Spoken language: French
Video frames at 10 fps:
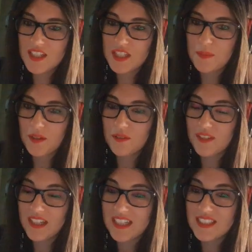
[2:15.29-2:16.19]
J'espère
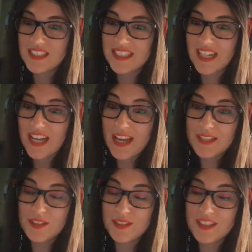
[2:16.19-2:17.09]
qu'on va y réussir.
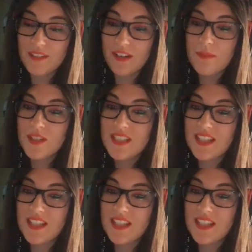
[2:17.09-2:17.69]
C'est vraiment,